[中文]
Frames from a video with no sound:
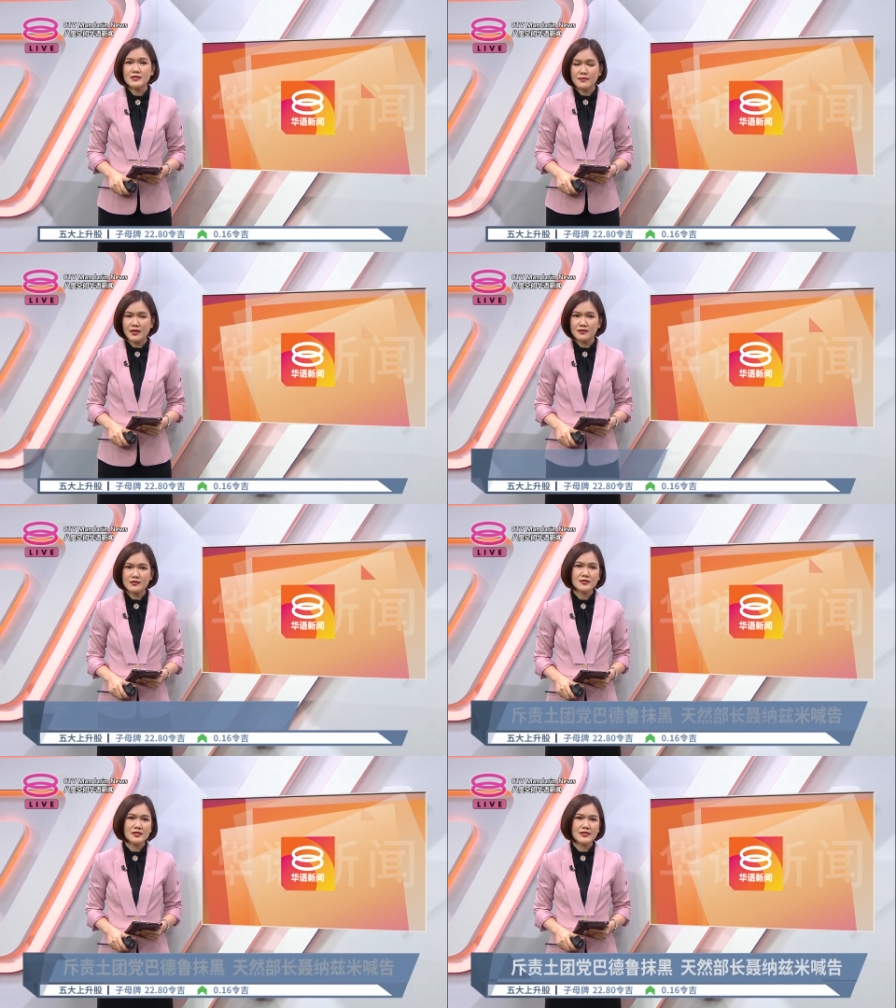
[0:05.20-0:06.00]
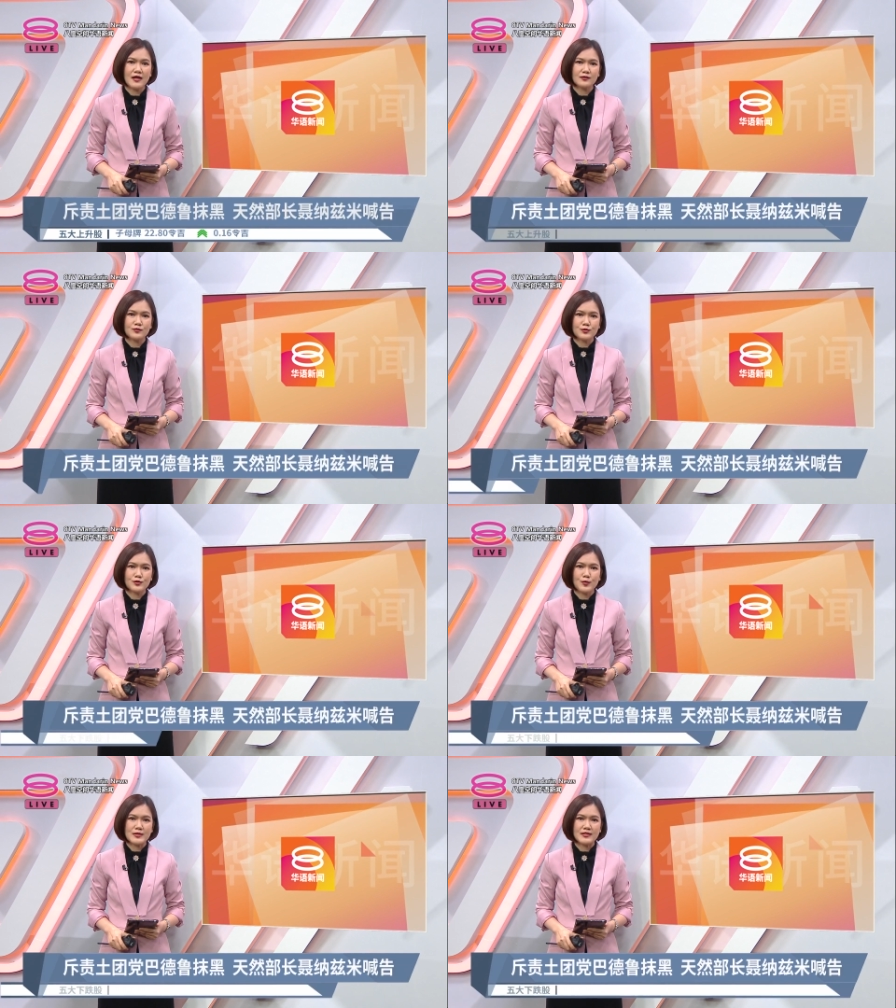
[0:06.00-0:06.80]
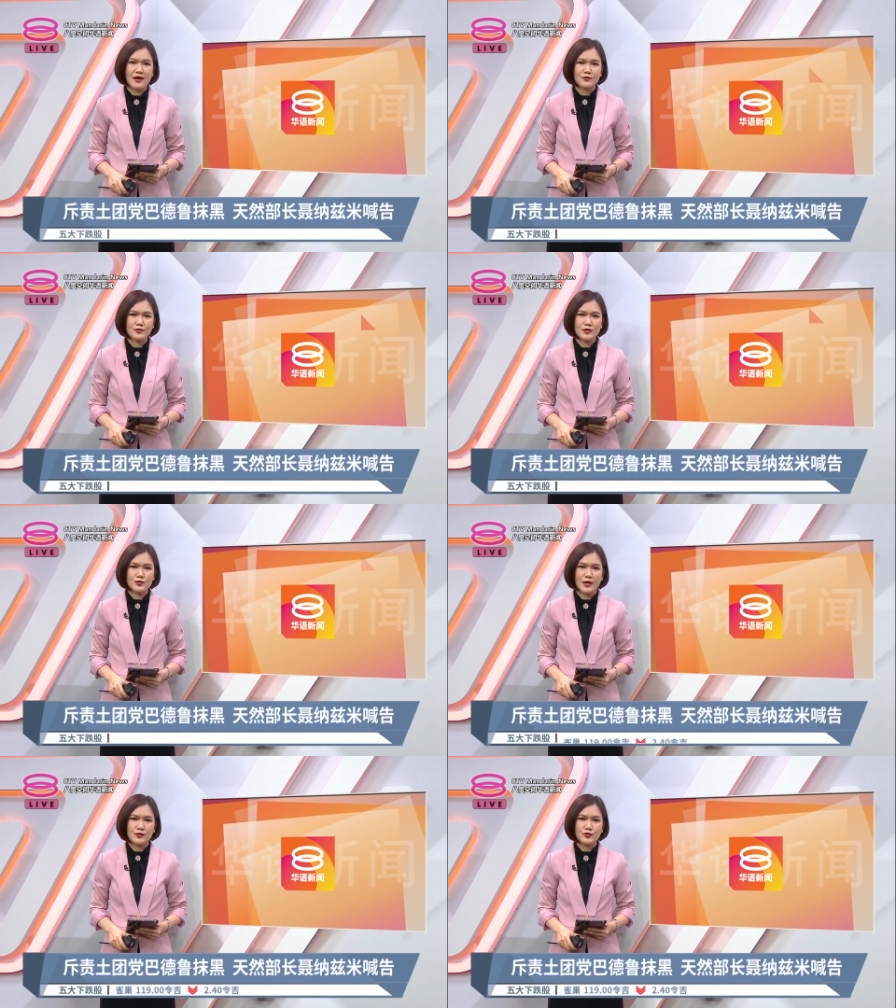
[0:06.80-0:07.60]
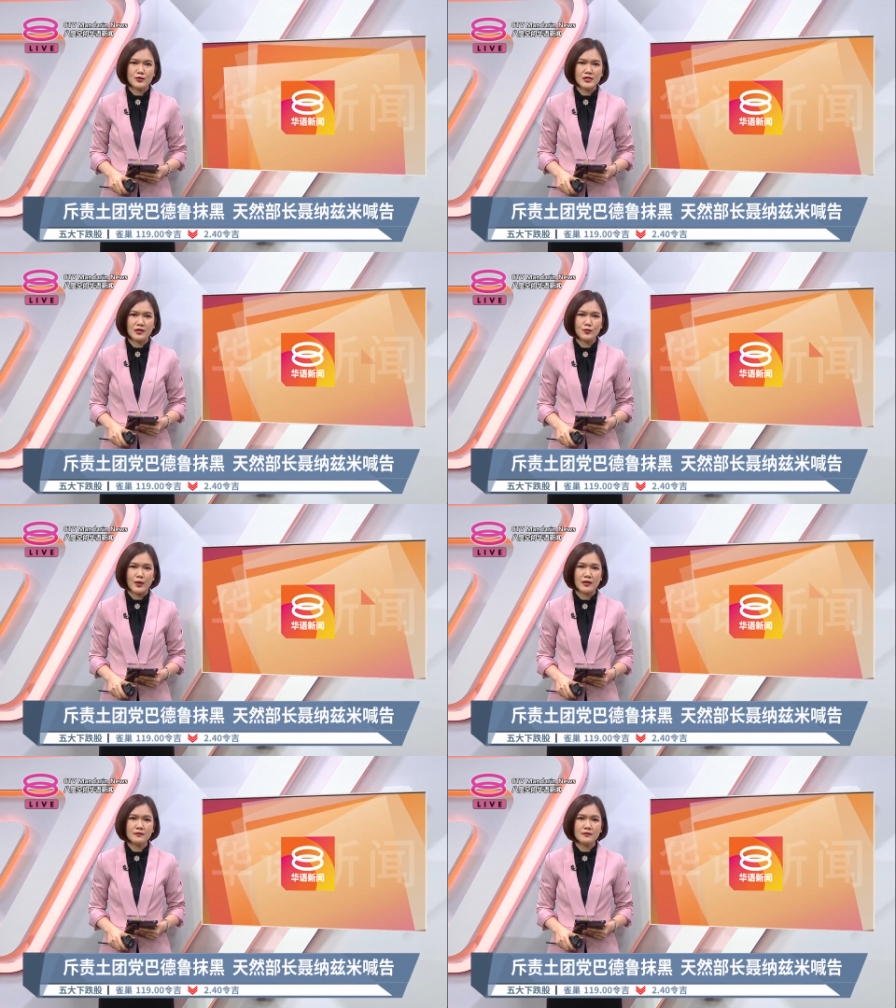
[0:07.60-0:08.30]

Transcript: 米正式向土著团结党宣传局成员